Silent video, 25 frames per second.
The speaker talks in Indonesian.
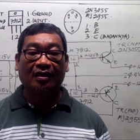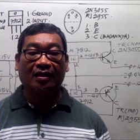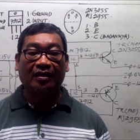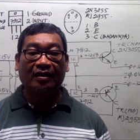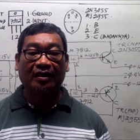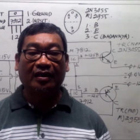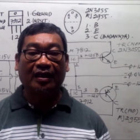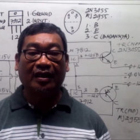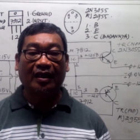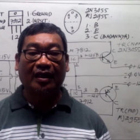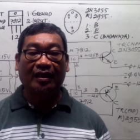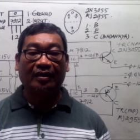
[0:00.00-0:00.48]

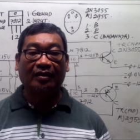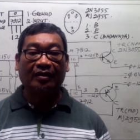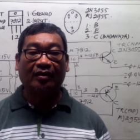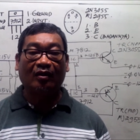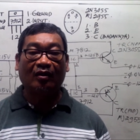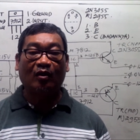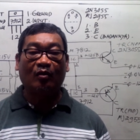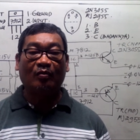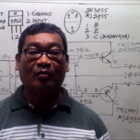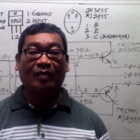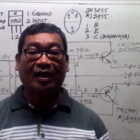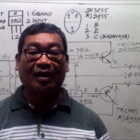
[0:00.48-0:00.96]
dengan
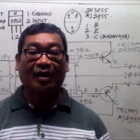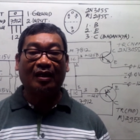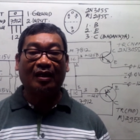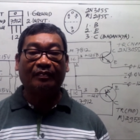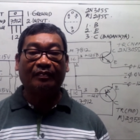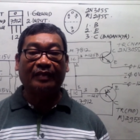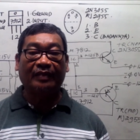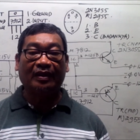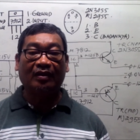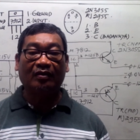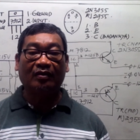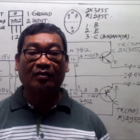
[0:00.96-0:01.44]

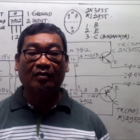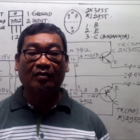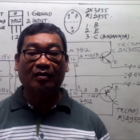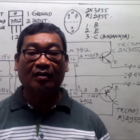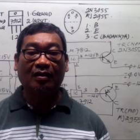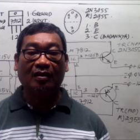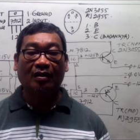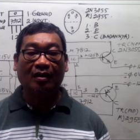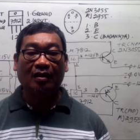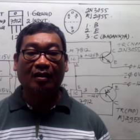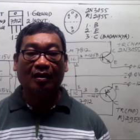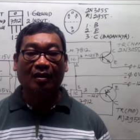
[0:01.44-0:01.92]
gelombang
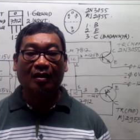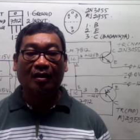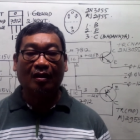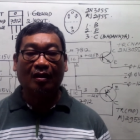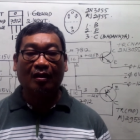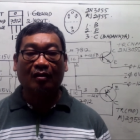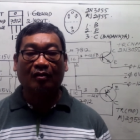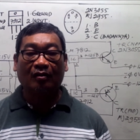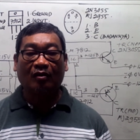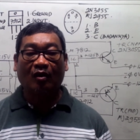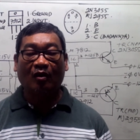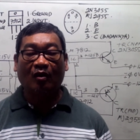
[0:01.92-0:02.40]
penuh,
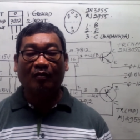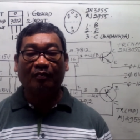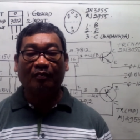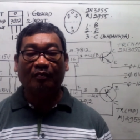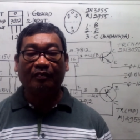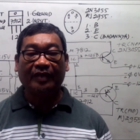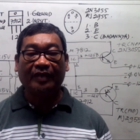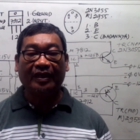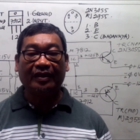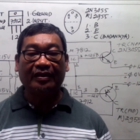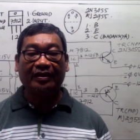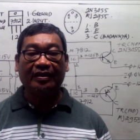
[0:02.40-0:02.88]

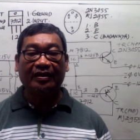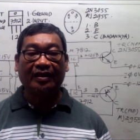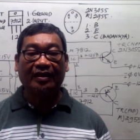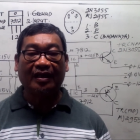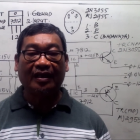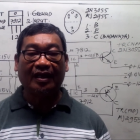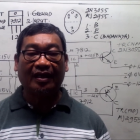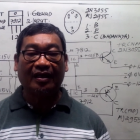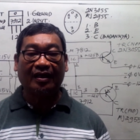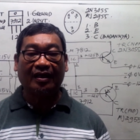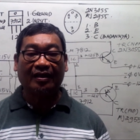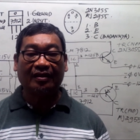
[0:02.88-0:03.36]
komplit
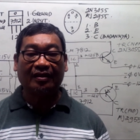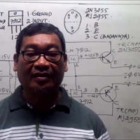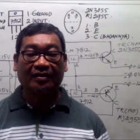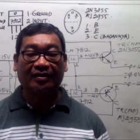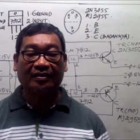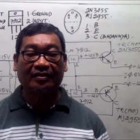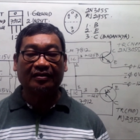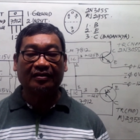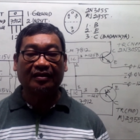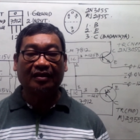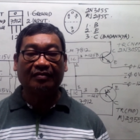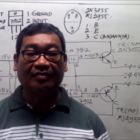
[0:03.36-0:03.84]
dengan
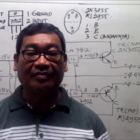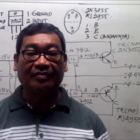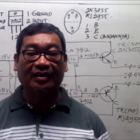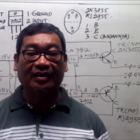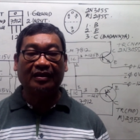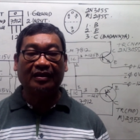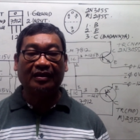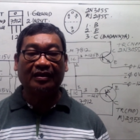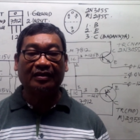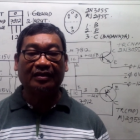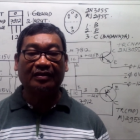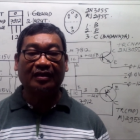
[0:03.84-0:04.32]

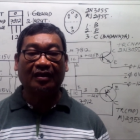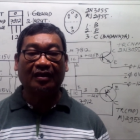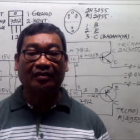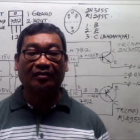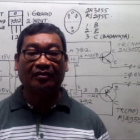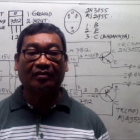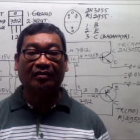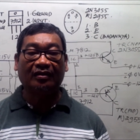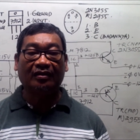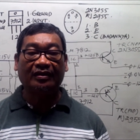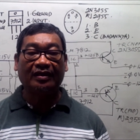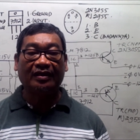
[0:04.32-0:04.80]

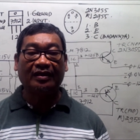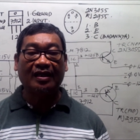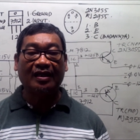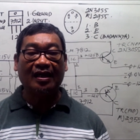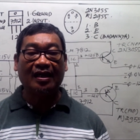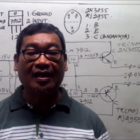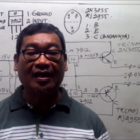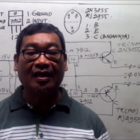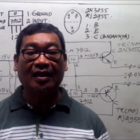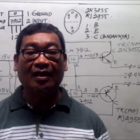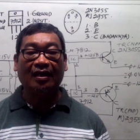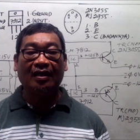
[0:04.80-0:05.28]

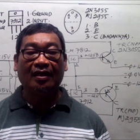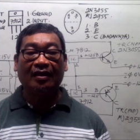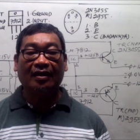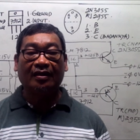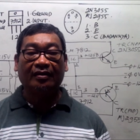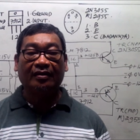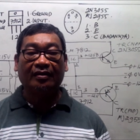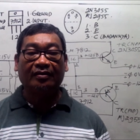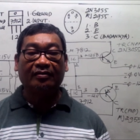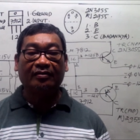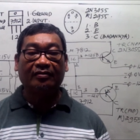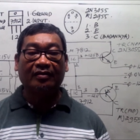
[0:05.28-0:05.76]
stabilisatornya,
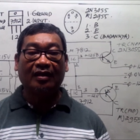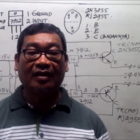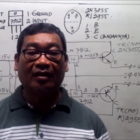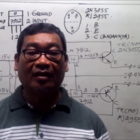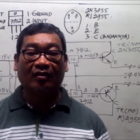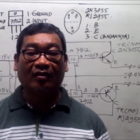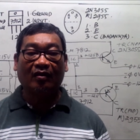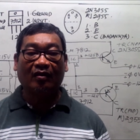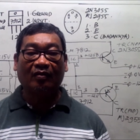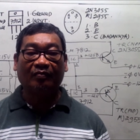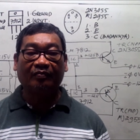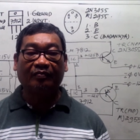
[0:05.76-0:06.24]
juga
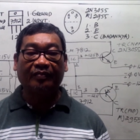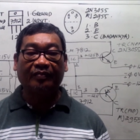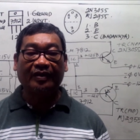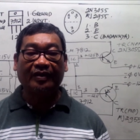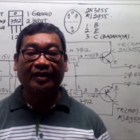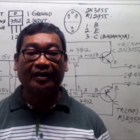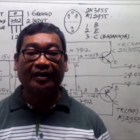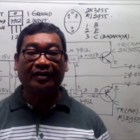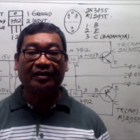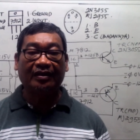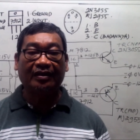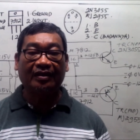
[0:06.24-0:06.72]

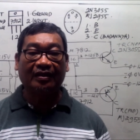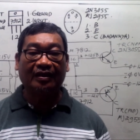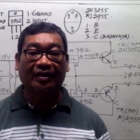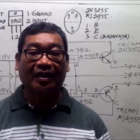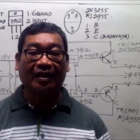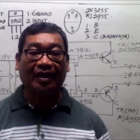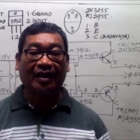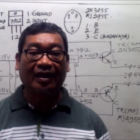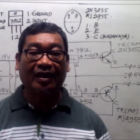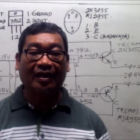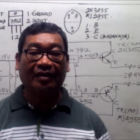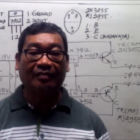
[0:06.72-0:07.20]
komplit
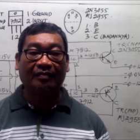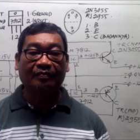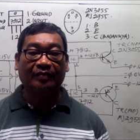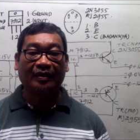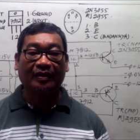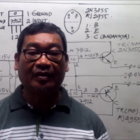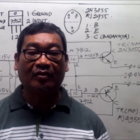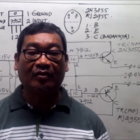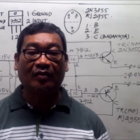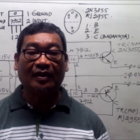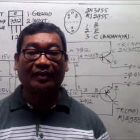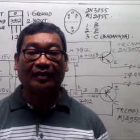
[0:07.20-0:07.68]
dengan
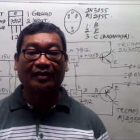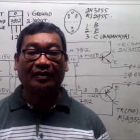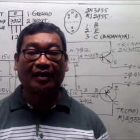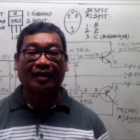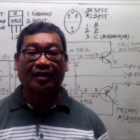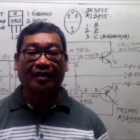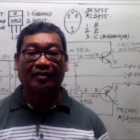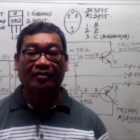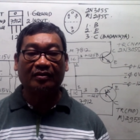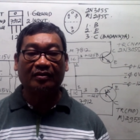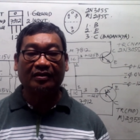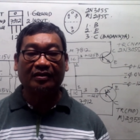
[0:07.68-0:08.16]
penguat
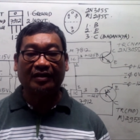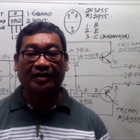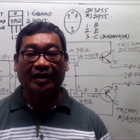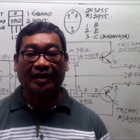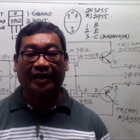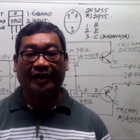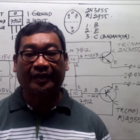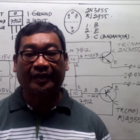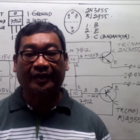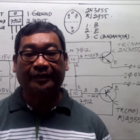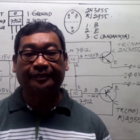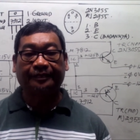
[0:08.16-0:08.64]

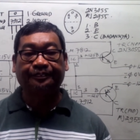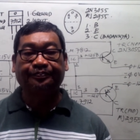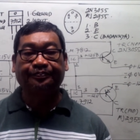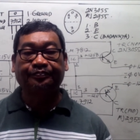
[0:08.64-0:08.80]
arusnya.